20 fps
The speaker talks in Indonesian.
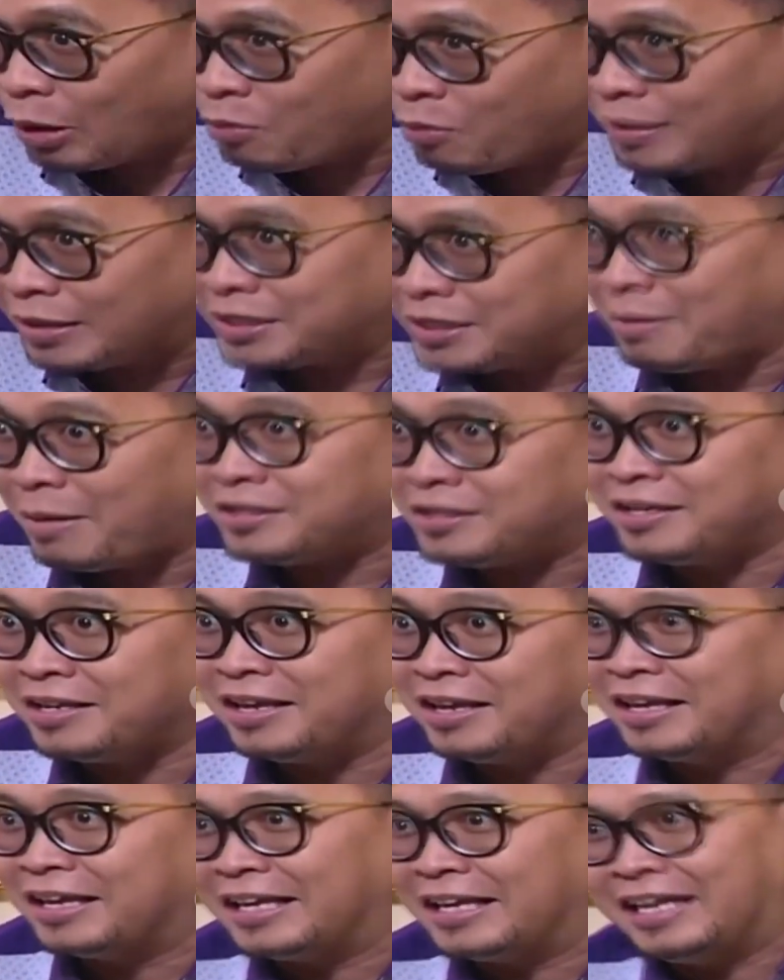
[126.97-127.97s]
tanggung
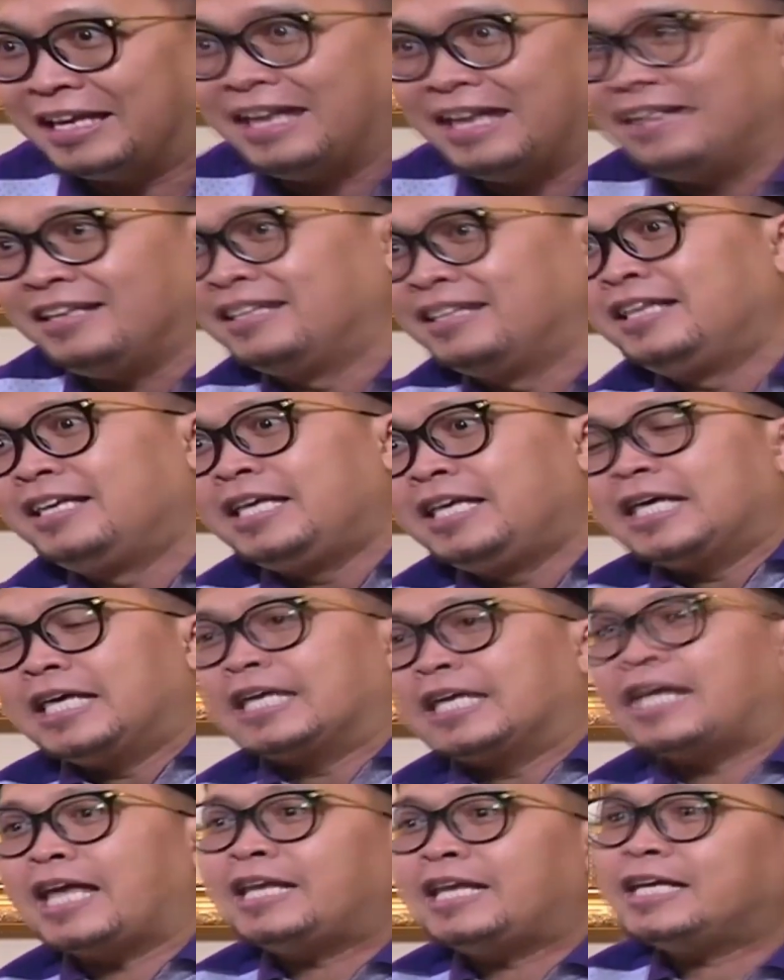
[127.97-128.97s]
masing-masing. Ya.
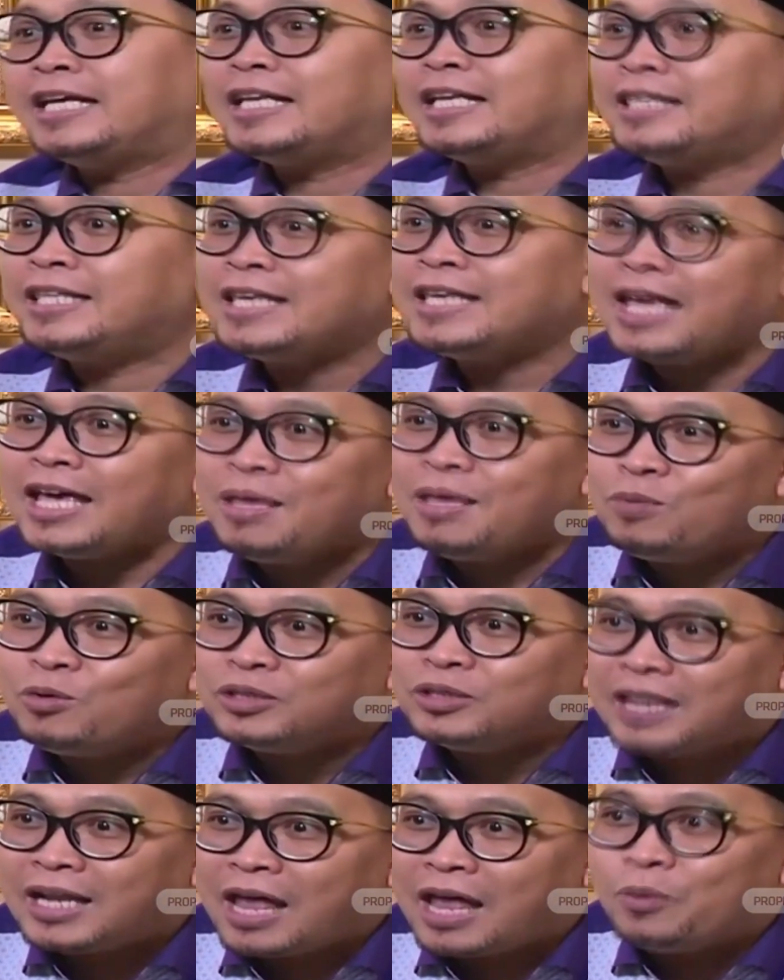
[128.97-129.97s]
Jadi ketika
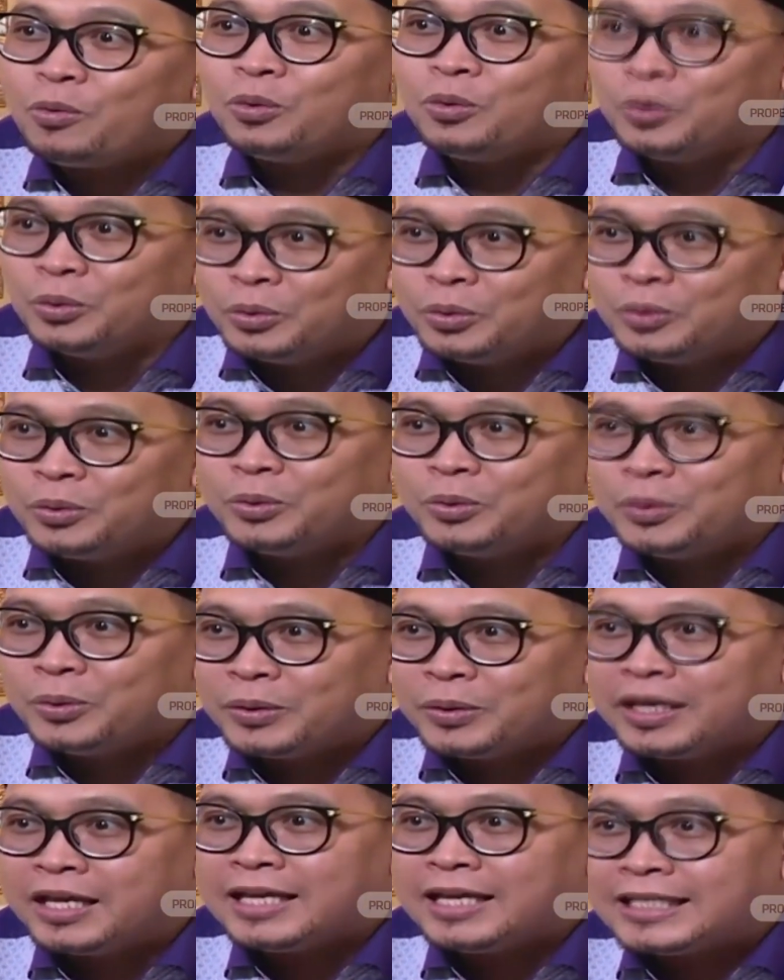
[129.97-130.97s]
ibu setelah wudhu,
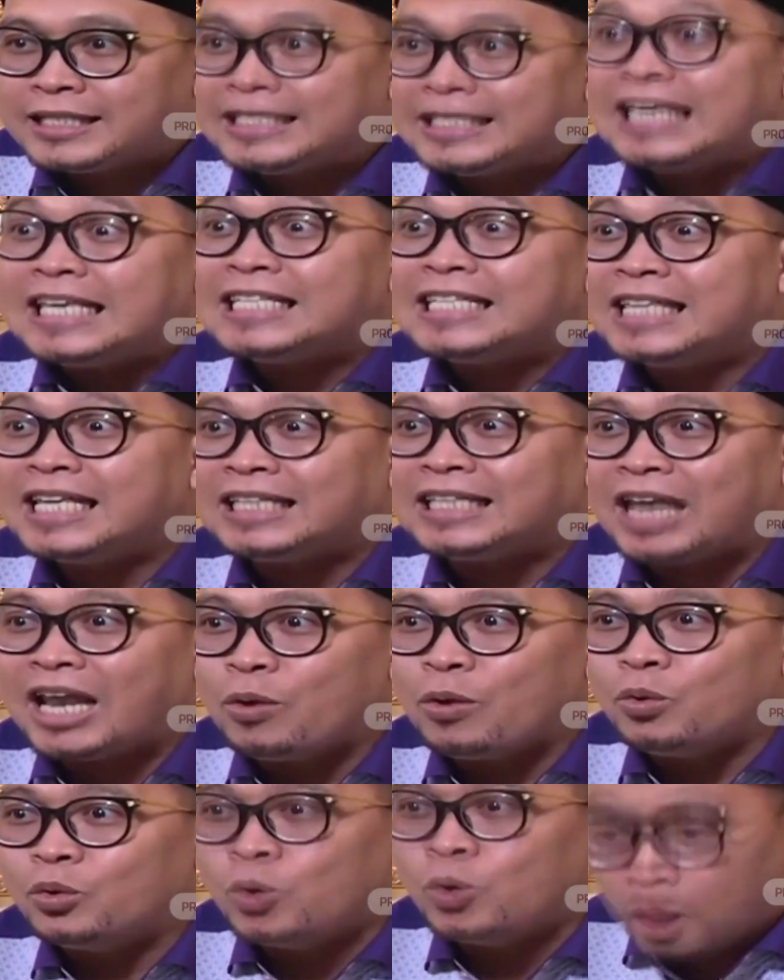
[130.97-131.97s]
ya, si istri
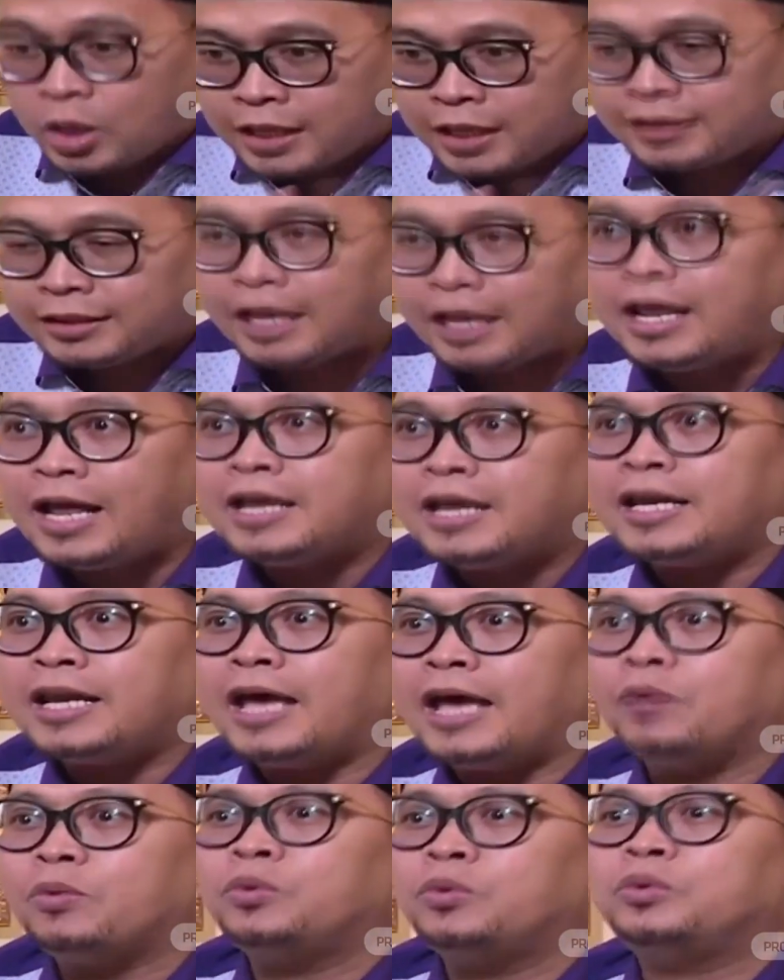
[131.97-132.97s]
telah wudhu,
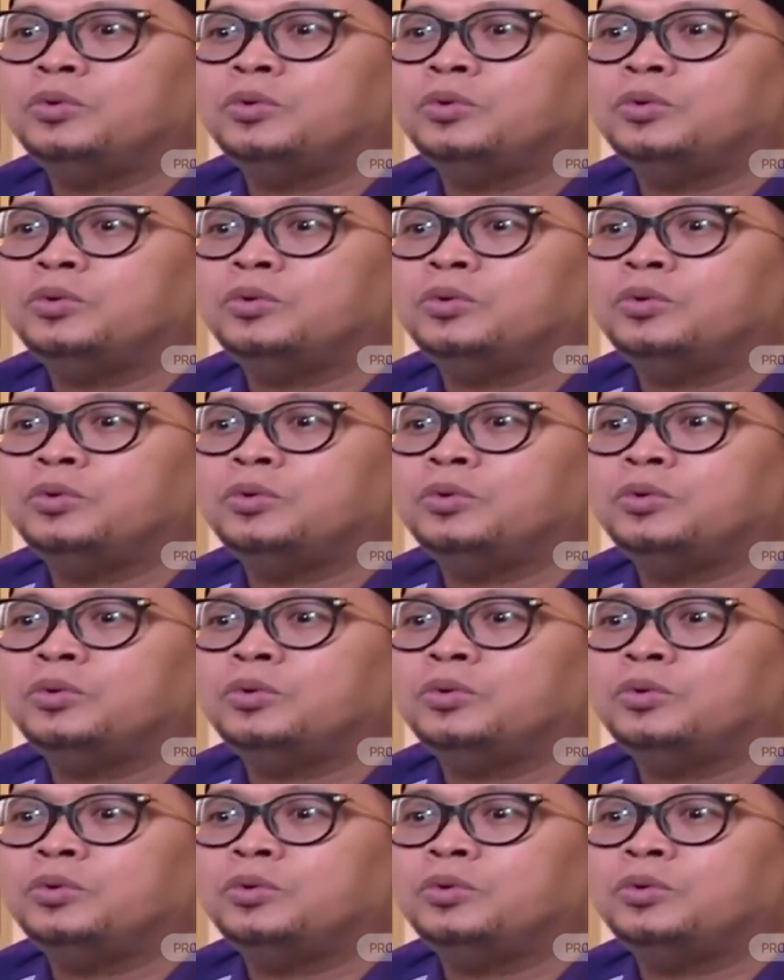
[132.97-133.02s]
tadangin air